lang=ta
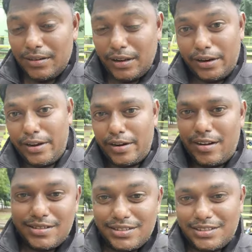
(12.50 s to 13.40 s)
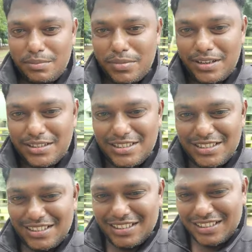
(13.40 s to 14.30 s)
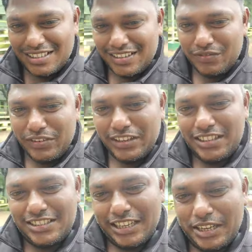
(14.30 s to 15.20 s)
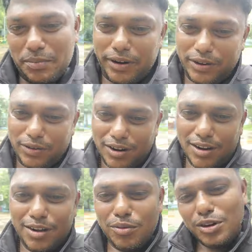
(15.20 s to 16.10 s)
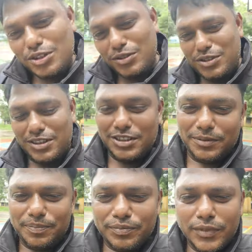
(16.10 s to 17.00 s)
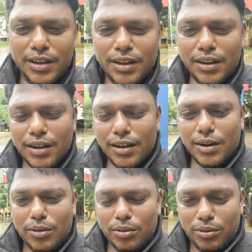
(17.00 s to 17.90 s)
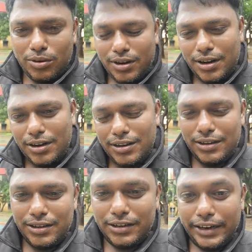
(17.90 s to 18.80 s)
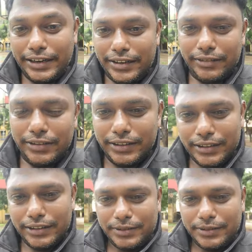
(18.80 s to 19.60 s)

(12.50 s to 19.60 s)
நிறைய காசு சம்பாரித்து வீட்டு சட்டி பானைகளெல்லாம் ஒழிச்சு வச்சுருக்கு ஒரு நாள் நைட்டு வந்து